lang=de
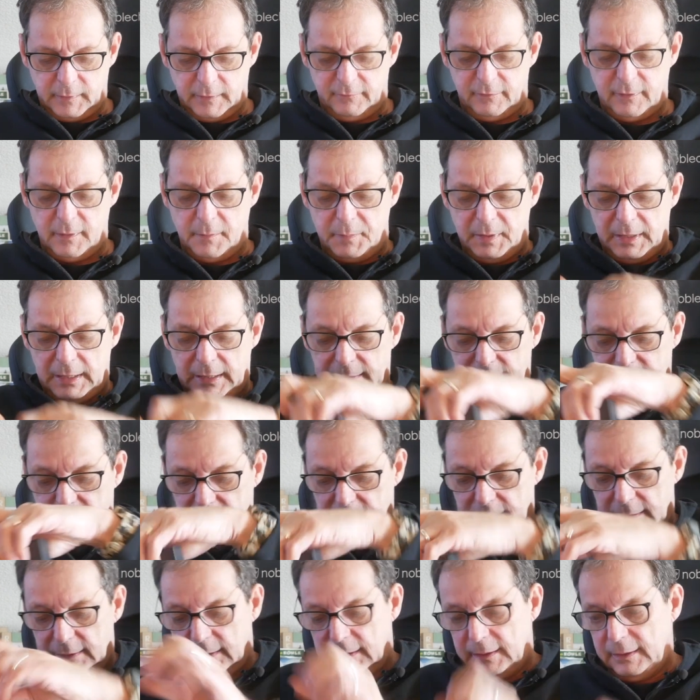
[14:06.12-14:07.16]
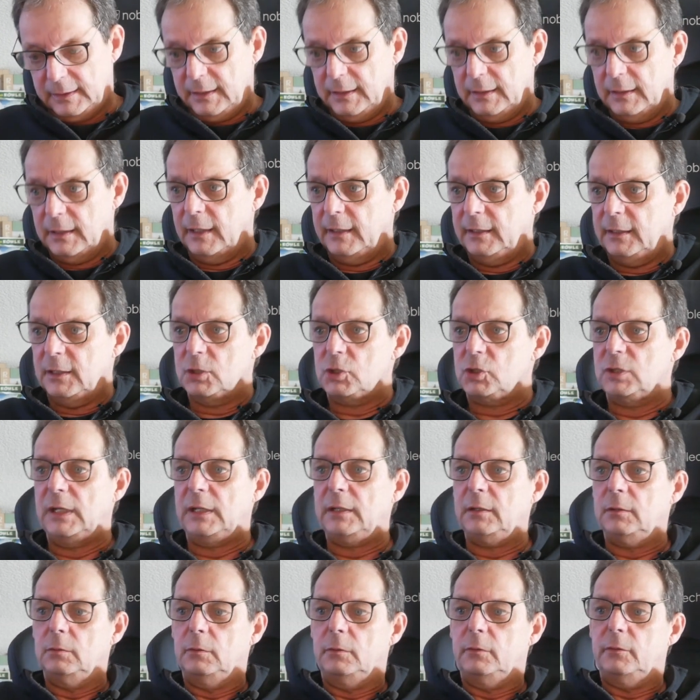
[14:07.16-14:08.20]
verballert den in der Nähe einer
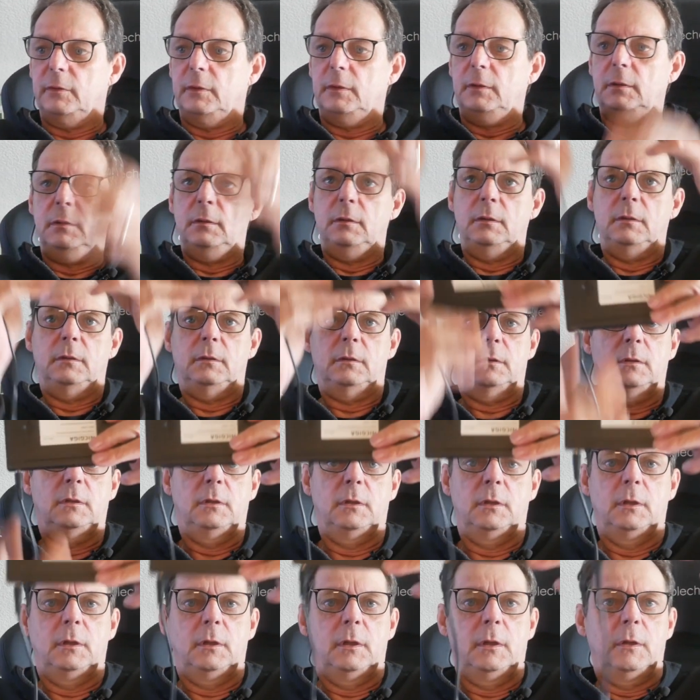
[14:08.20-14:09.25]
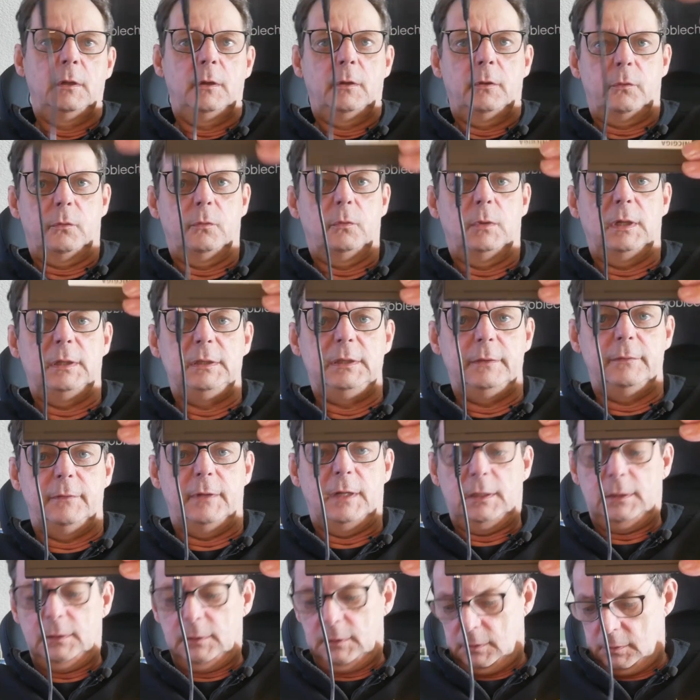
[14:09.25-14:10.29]
Steckdose so an die
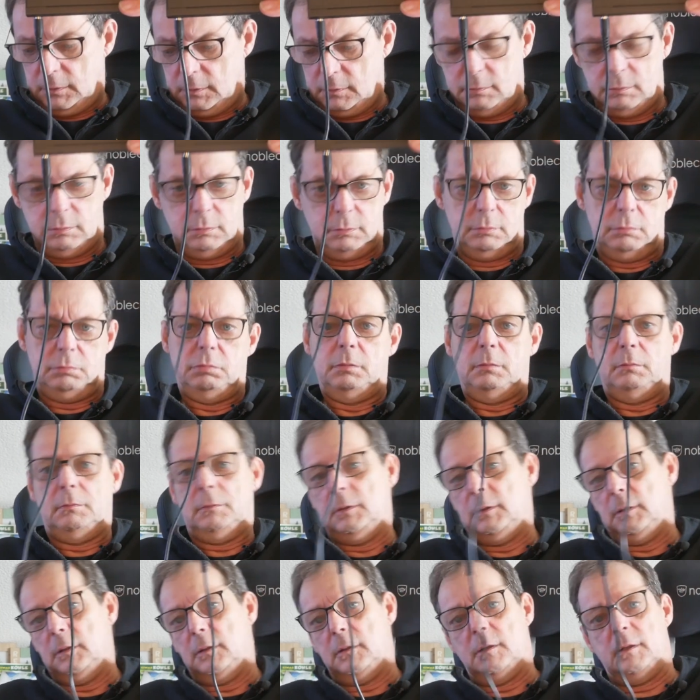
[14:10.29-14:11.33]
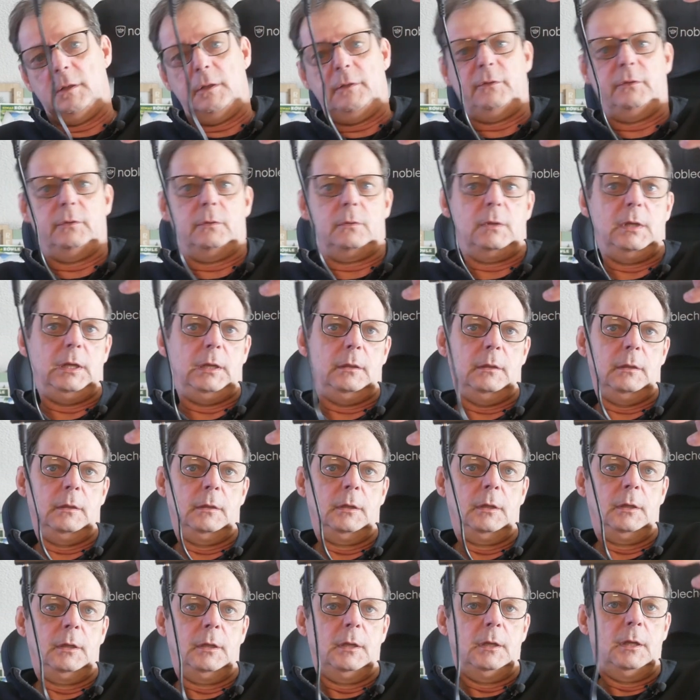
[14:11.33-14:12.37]
Wand. Oh, ist okay.
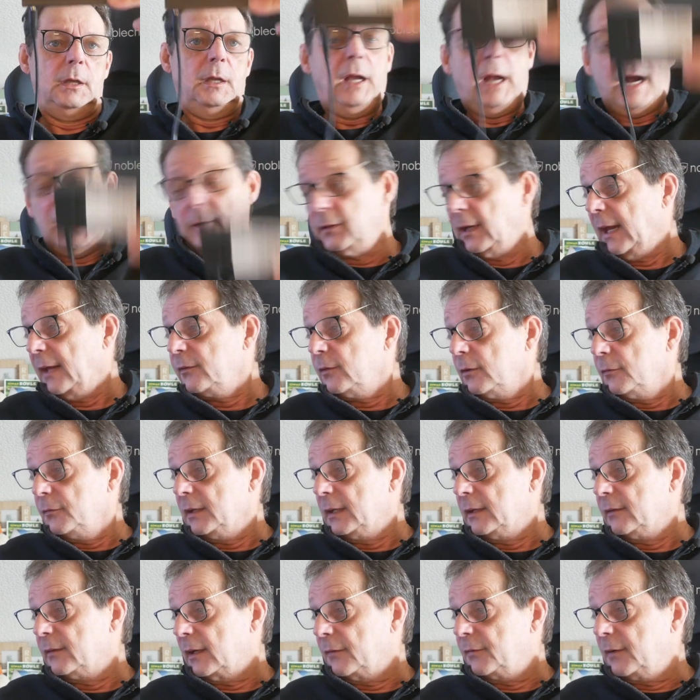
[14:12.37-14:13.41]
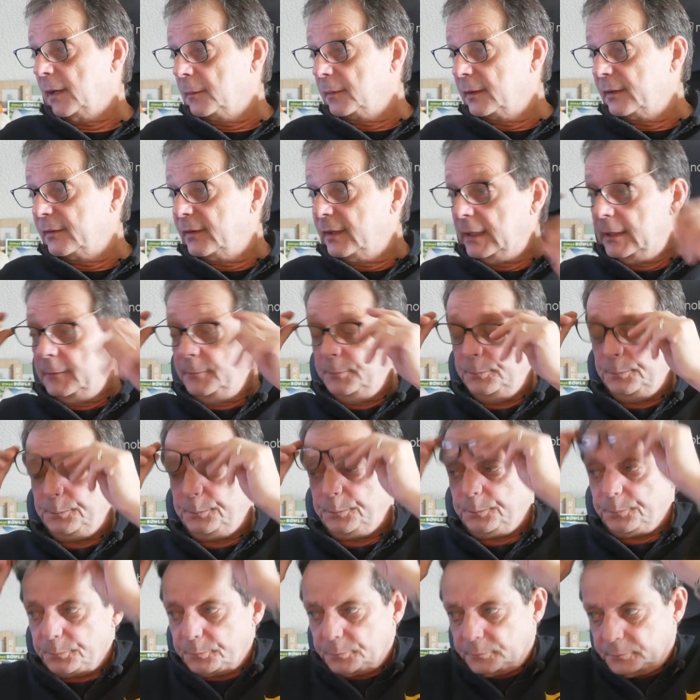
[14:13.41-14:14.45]
Also Leistung, wie gesagt, wir haben gesehen,
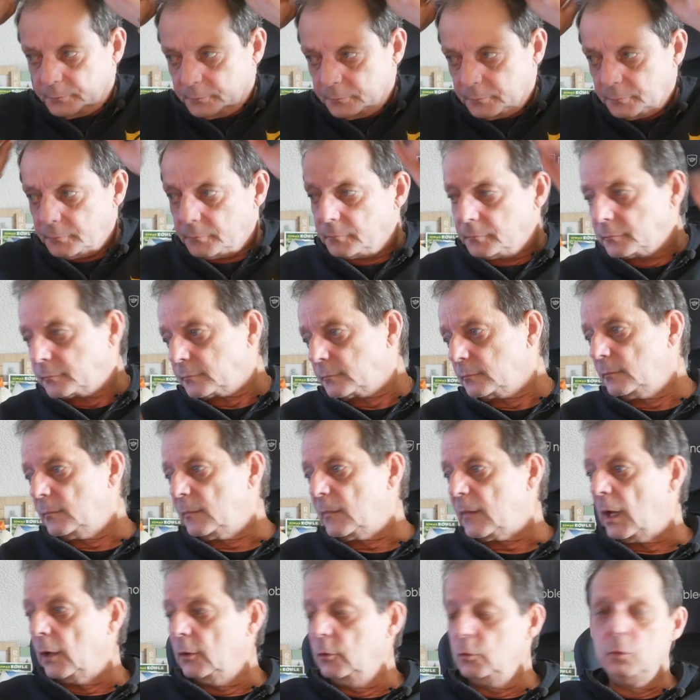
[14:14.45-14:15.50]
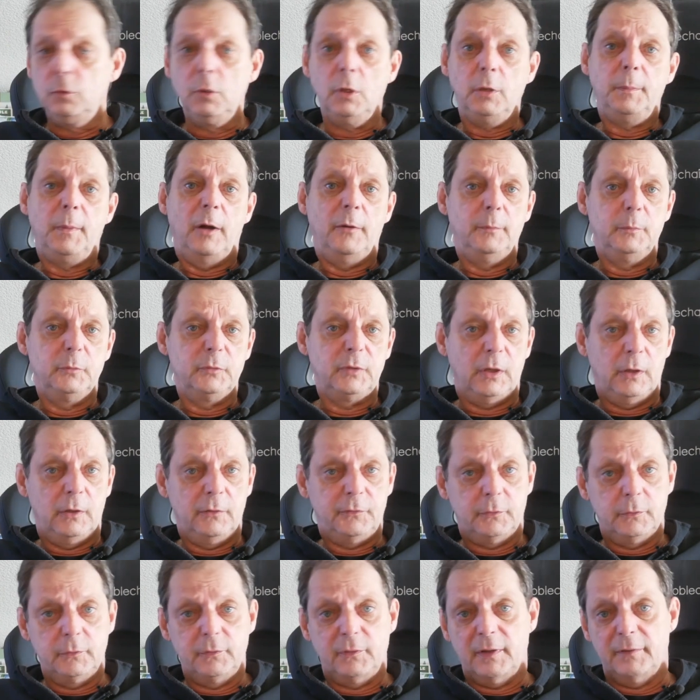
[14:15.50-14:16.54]
nur noch mal, um da
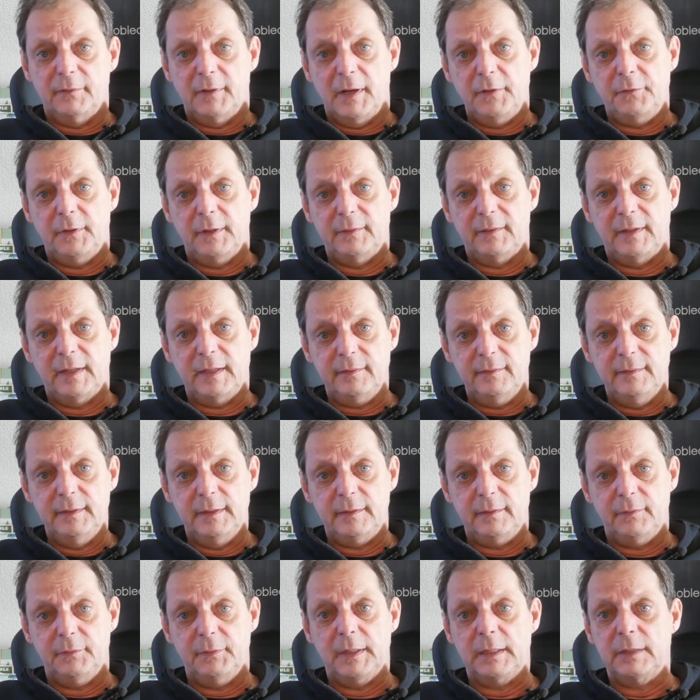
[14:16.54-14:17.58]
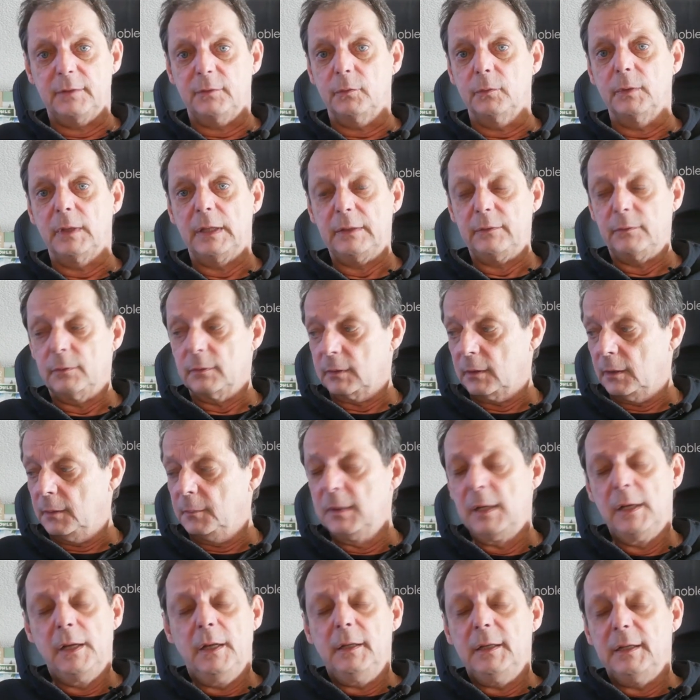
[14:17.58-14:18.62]
auf unser Wi-Fi 6 Netzwerk zurechtzukommen.
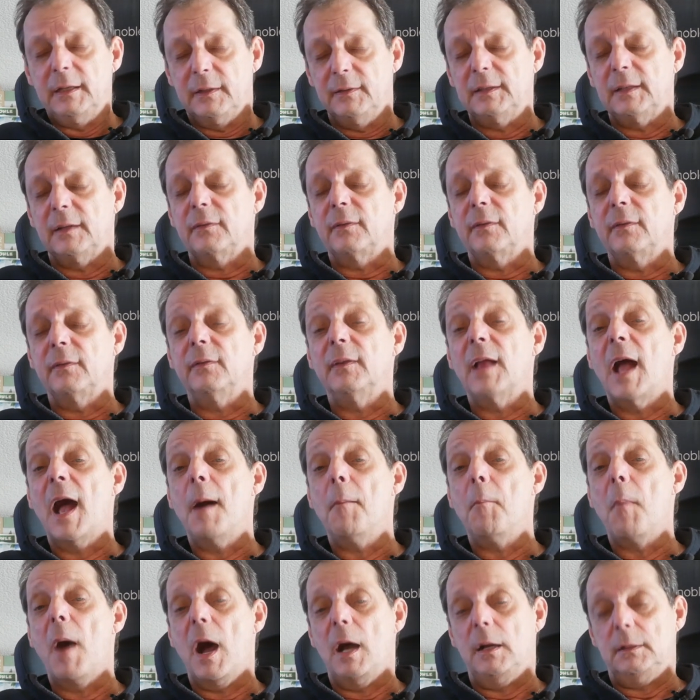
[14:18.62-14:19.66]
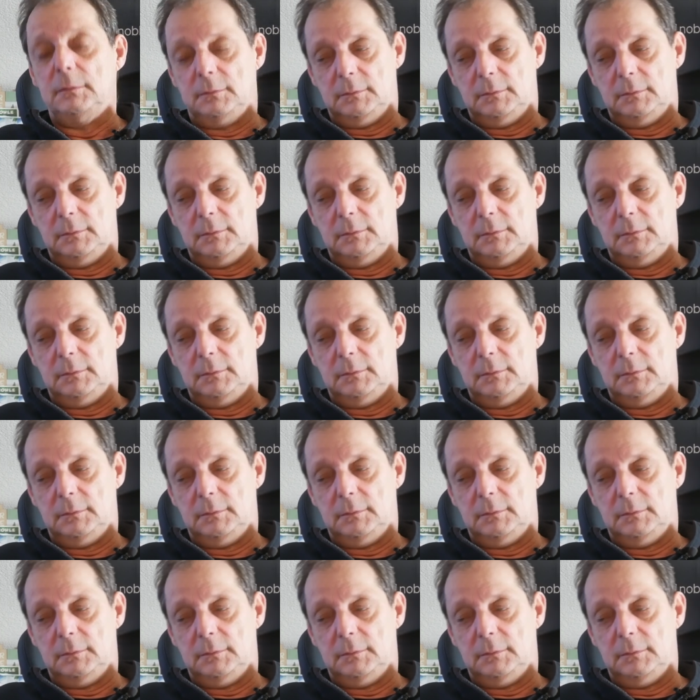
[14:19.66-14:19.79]
Ihr seht, das ist Hammer.